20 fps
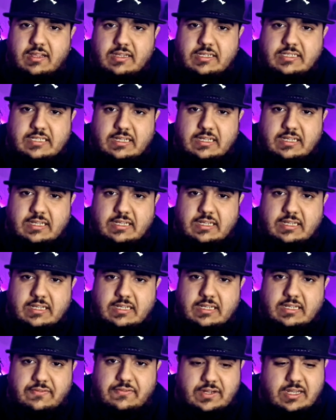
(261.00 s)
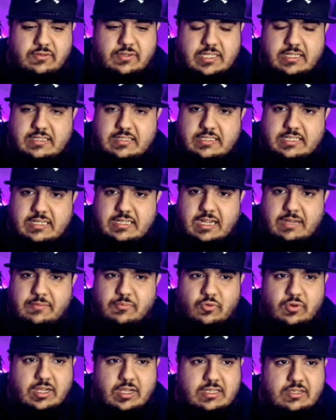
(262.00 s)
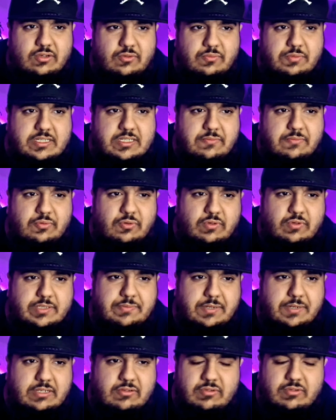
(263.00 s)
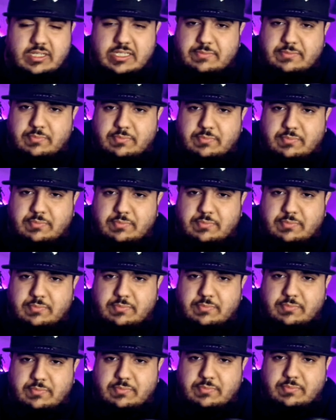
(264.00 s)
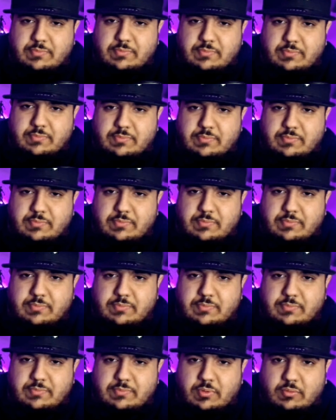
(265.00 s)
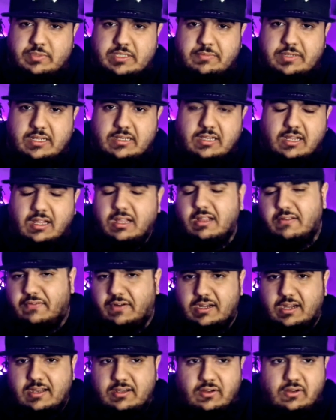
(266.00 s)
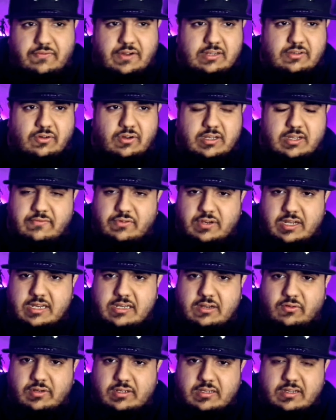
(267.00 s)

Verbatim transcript: Ich sag, wir kennen uns seit, seit drei Monaten, du bist hier Prospect und jetzt pumpst du mich an. Frag, ein, äh, frag doch einen von deinen anderen Leuten, ne?